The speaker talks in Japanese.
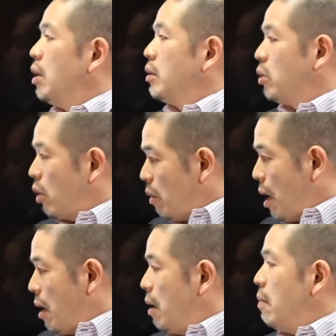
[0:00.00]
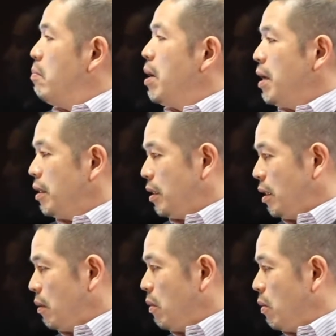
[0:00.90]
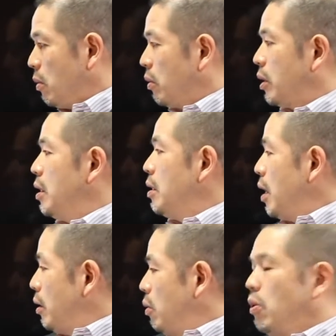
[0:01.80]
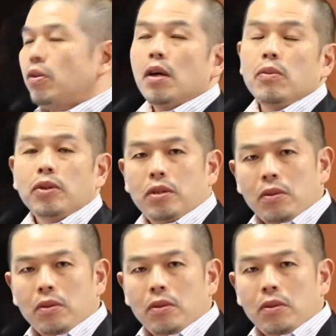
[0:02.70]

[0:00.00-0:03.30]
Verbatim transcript: それは明治以降の近代教育が持ち